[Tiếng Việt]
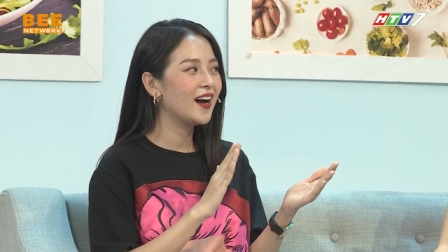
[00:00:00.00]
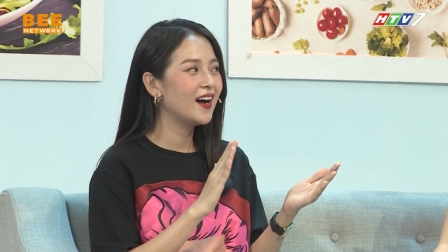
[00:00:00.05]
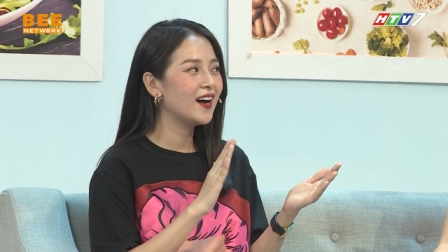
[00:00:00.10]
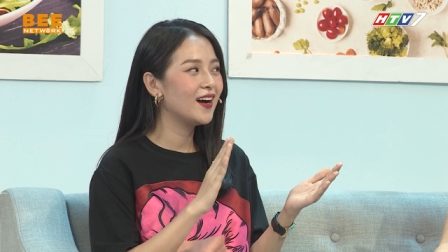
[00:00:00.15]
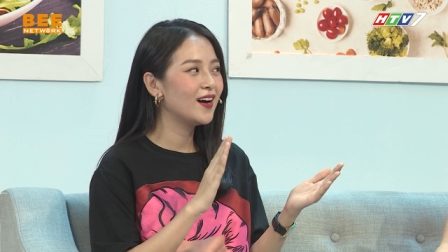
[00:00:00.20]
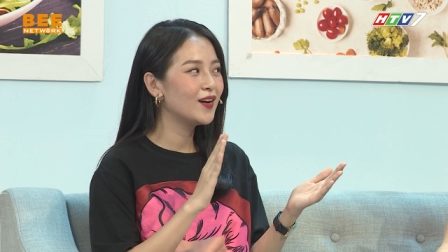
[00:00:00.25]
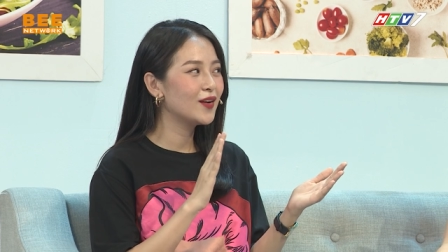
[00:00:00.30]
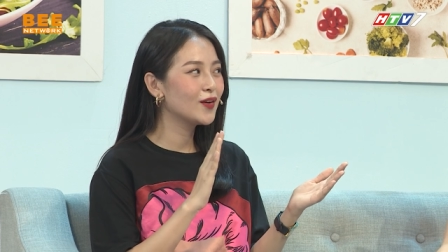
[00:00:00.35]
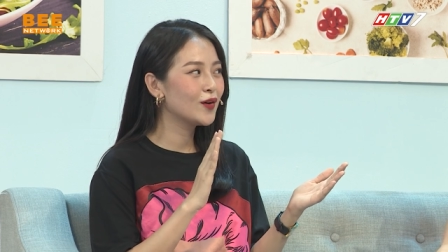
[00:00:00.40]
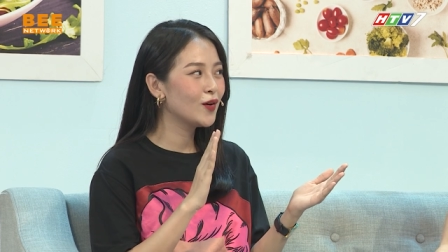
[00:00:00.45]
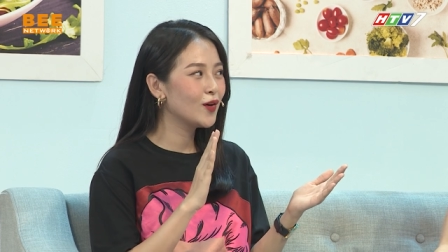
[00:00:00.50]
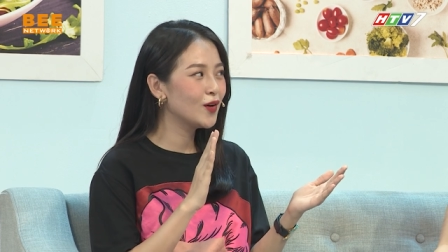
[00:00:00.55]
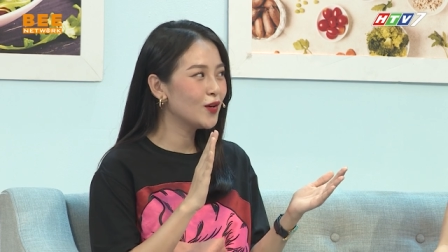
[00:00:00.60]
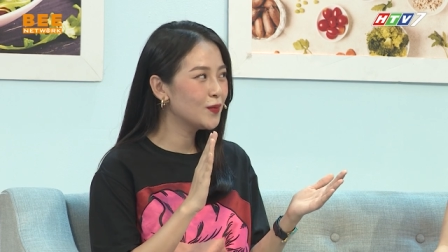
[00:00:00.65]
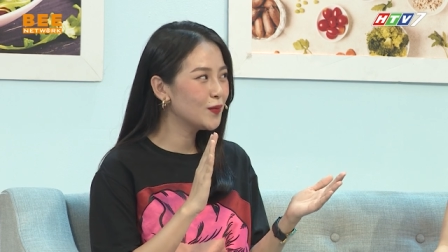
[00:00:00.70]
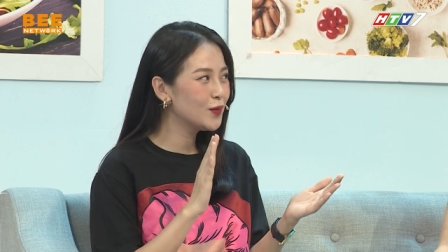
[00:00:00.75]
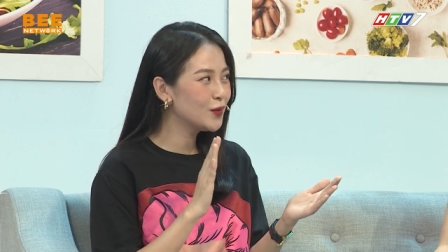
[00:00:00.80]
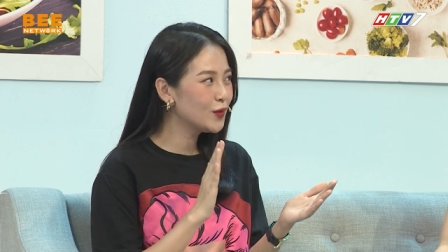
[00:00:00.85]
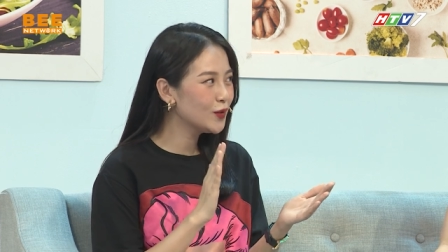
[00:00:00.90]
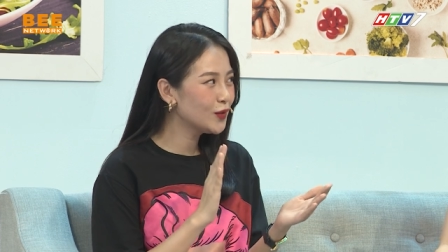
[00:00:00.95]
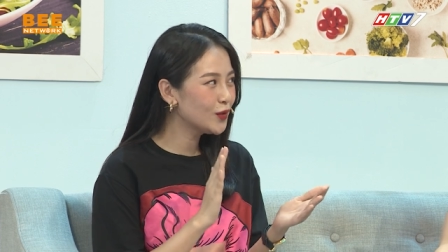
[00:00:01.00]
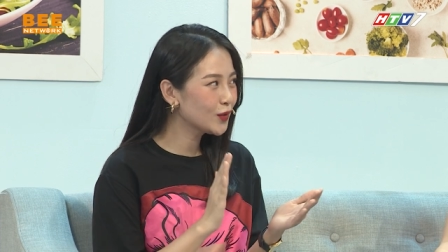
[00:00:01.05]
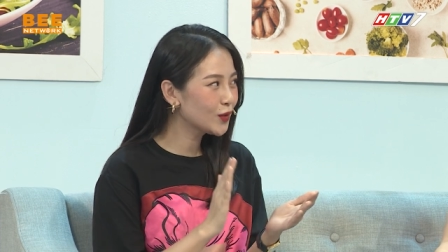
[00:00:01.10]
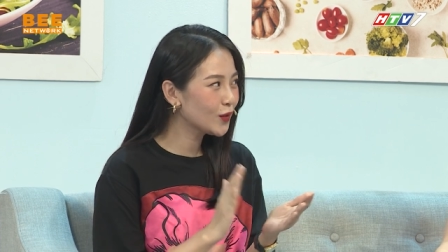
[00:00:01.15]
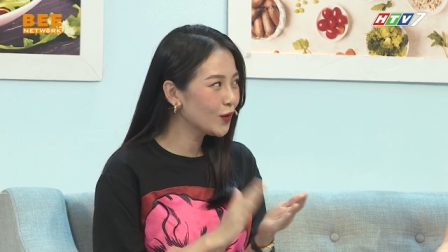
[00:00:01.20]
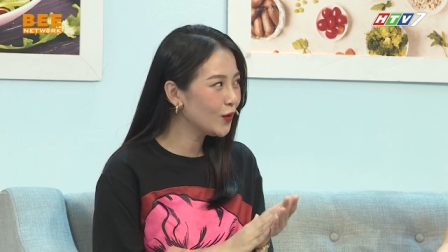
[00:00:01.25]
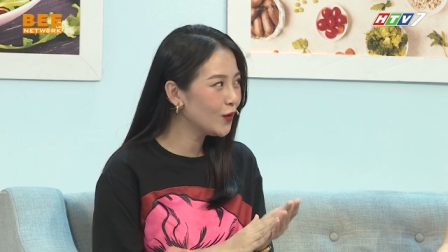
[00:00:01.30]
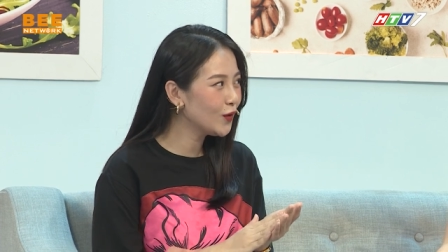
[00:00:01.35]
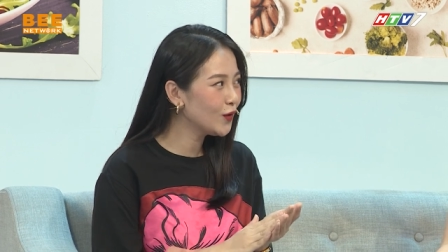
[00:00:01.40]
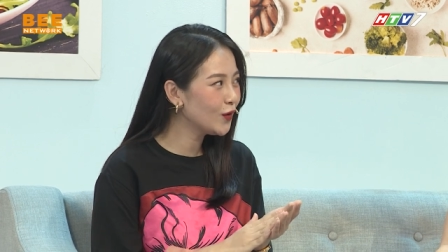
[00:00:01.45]
nội mùa thu nội
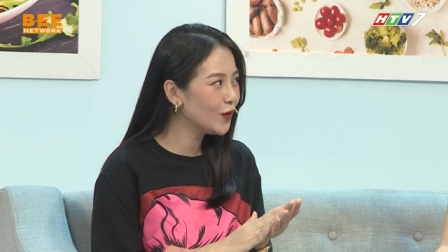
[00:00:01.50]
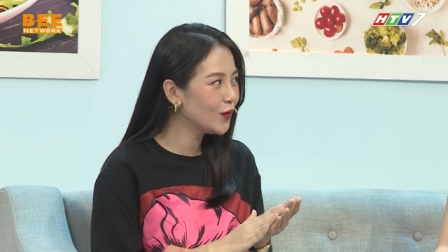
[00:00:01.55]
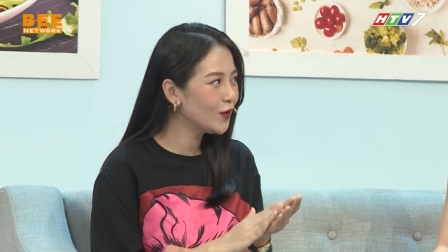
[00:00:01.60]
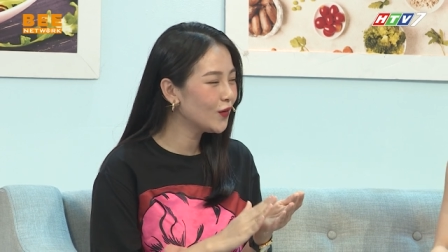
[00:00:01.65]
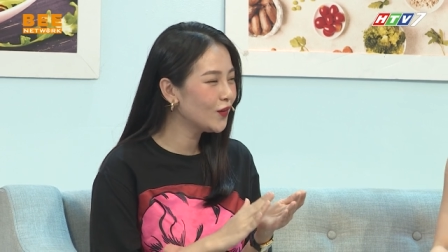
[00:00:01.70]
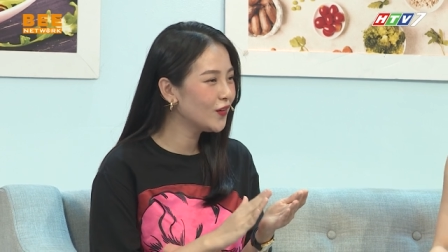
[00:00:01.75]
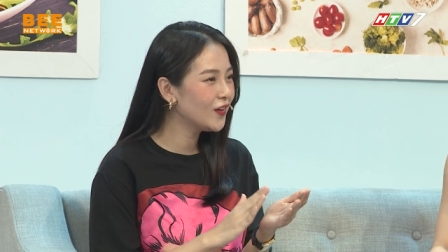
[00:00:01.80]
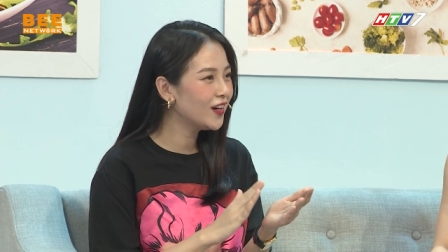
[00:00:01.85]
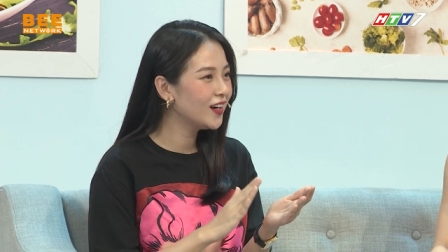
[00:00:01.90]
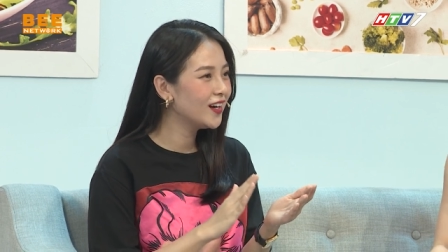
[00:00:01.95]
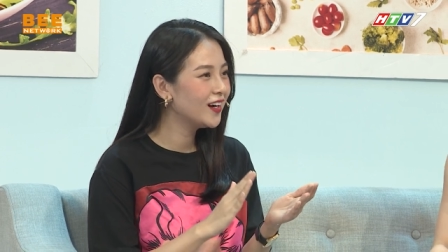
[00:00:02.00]
mùa thu